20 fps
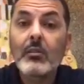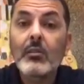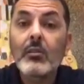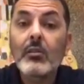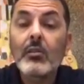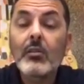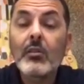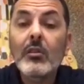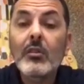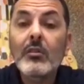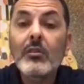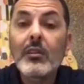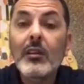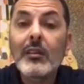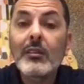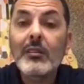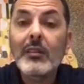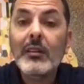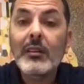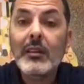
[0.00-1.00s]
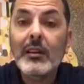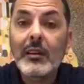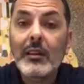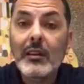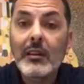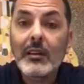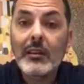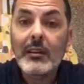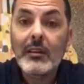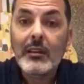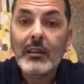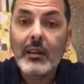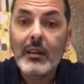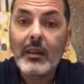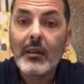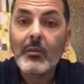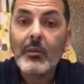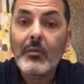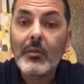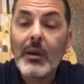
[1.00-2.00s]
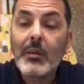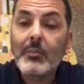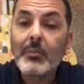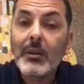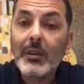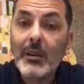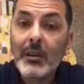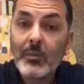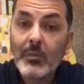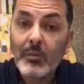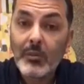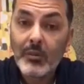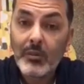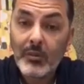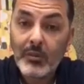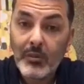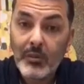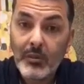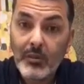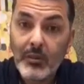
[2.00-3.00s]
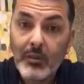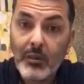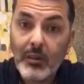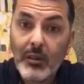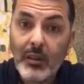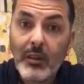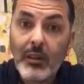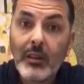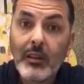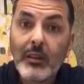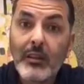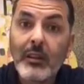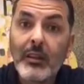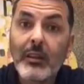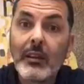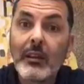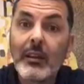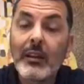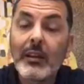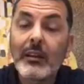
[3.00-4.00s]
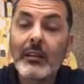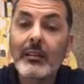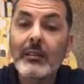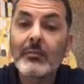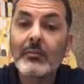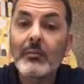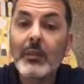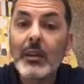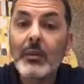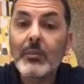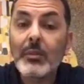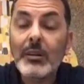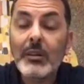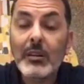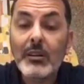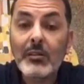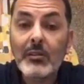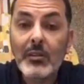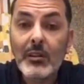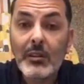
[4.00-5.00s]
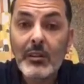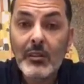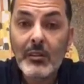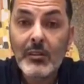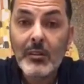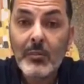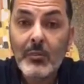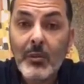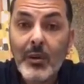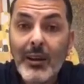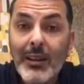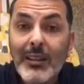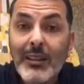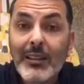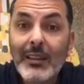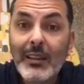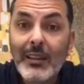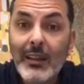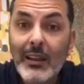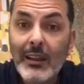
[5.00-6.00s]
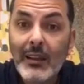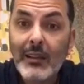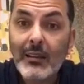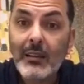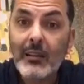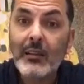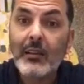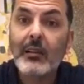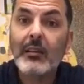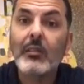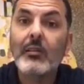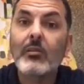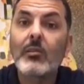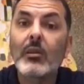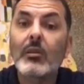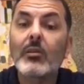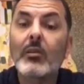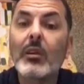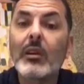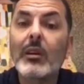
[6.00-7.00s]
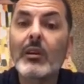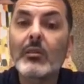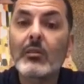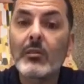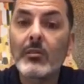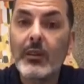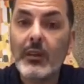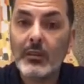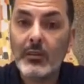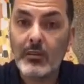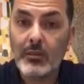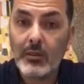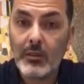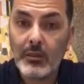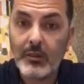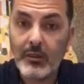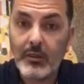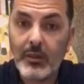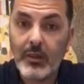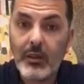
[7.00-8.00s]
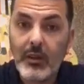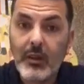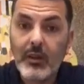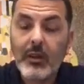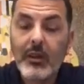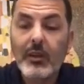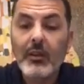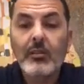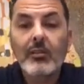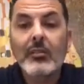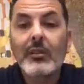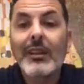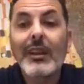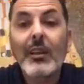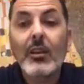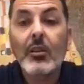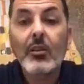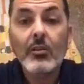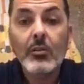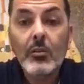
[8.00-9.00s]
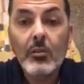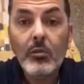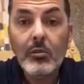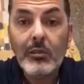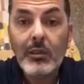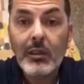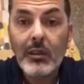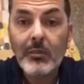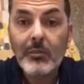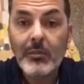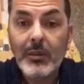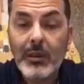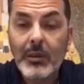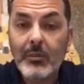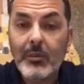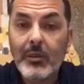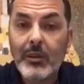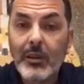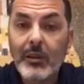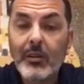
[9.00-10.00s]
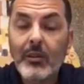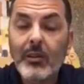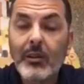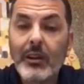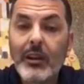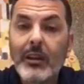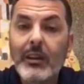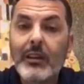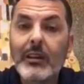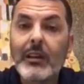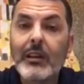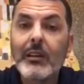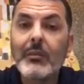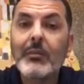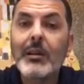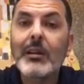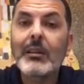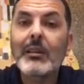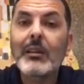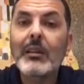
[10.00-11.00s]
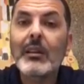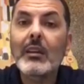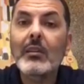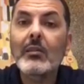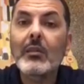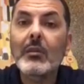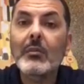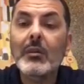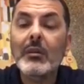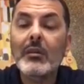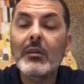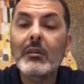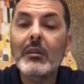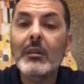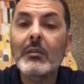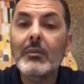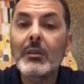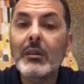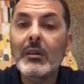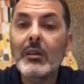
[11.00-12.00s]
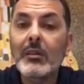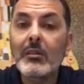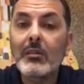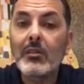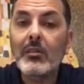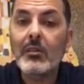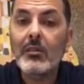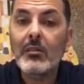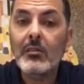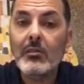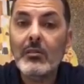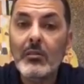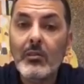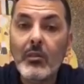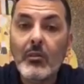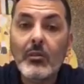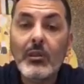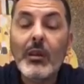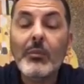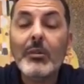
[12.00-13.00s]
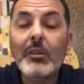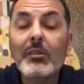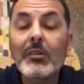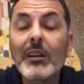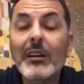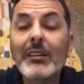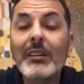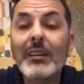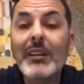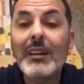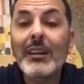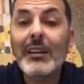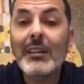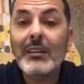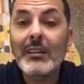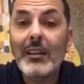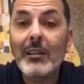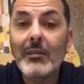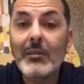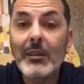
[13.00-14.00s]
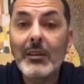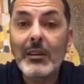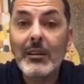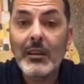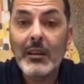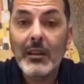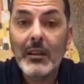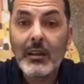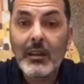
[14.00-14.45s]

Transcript: Todo eso hace que tengamos más predisposición y que la hipertensión anterior se pueda alterar cuando hay estos factores. Entonces la conducta para poder lograr y mantener una hipertensión o una presión arterial estable